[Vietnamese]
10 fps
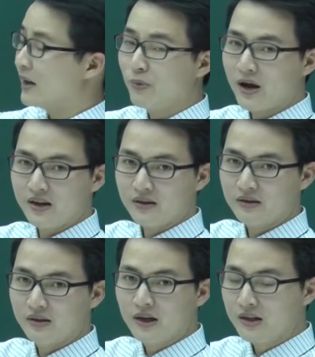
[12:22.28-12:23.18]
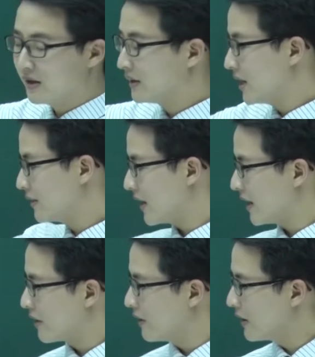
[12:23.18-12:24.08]
e mũ hai x. Nhưng đây ta
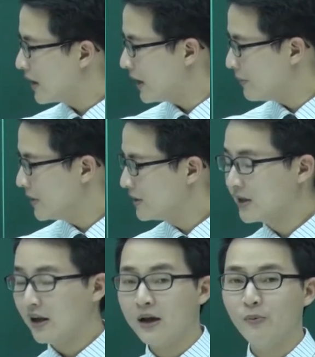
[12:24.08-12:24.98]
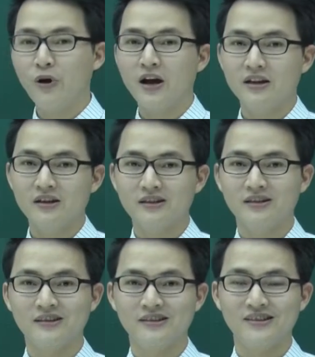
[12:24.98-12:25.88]
lại có là fx nhân e mũ hai x.
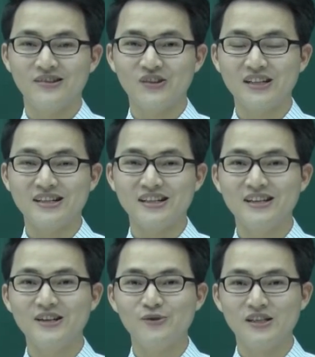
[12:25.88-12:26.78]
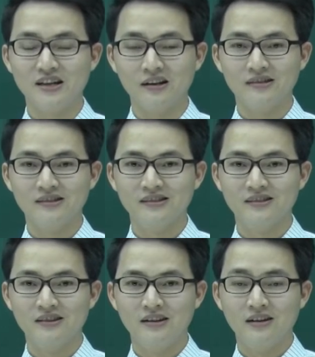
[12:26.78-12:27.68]
Chúng ta sẽ nghĩ đến điều gì nhỉ?
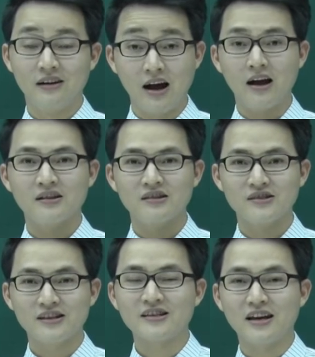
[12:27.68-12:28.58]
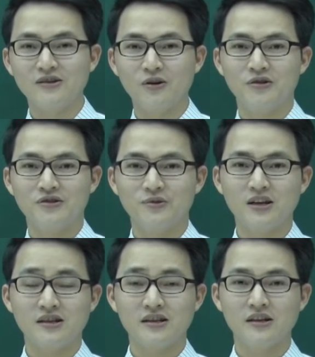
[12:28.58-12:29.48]
À, chắc chắn rồi, chúng
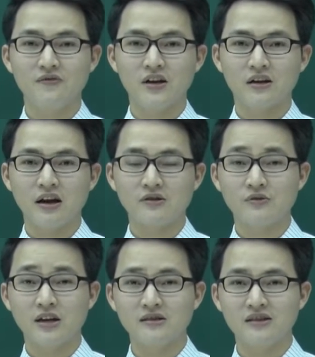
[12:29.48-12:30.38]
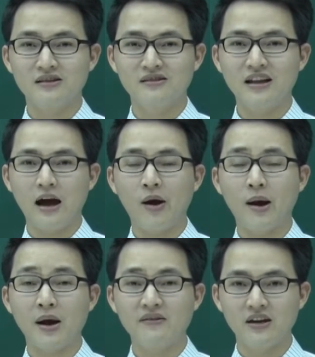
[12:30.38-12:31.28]
ta sẽ nghĩ đến việc là chúng ta tính đạo
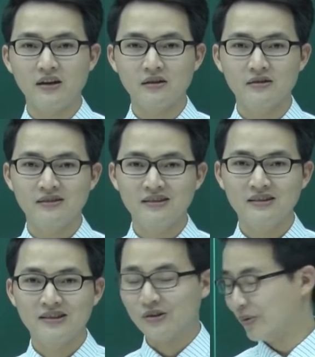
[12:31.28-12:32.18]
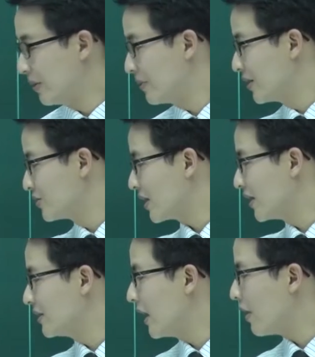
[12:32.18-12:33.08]
hàm hai vế. Đúng không? Chúng ta
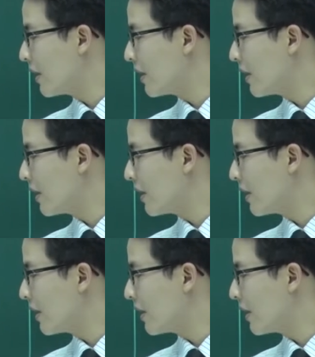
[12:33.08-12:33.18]
tính đạo